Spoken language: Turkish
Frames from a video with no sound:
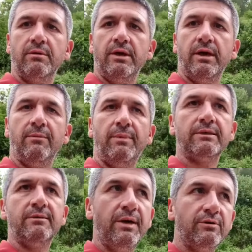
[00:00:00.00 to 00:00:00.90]
Yani
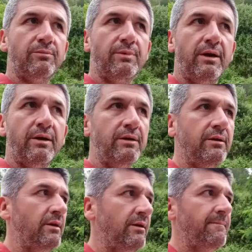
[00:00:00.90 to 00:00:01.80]
basın mensuplarının
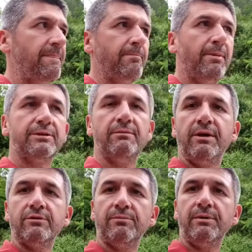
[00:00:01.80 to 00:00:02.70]
basın
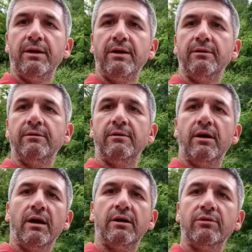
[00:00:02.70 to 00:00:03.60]
mensupları
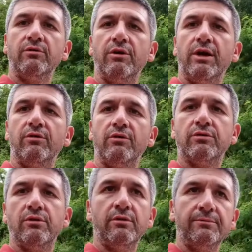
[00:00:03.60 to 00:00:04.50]
halkın gören
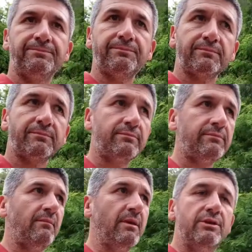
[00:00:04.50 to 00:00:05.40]
gözü
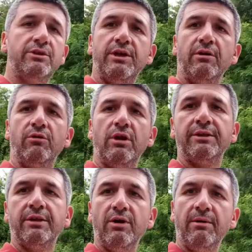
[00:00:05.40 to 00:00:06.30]
işiten
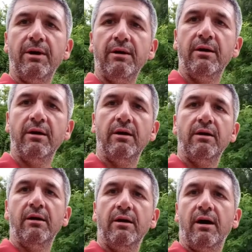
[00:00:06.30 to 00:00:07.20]
kulağa deniyor ama
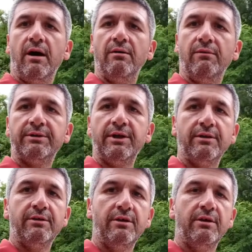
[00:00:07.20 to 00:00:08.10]
vatan,
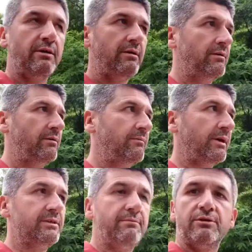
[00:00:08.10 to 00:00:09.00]
e,
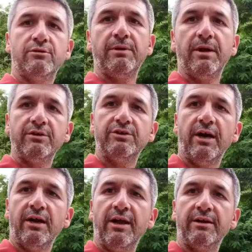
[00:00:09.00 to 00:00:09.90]
basın mensuplarının
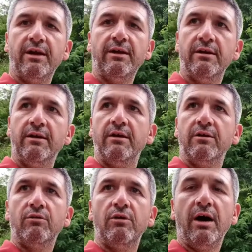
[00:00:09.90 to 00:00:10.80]
çağrıları da
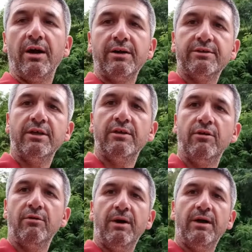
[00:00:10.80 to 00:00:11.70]
kulak arkası
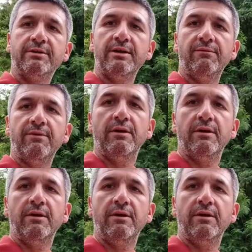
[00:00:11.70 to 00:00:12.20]
ediliyor maalesef.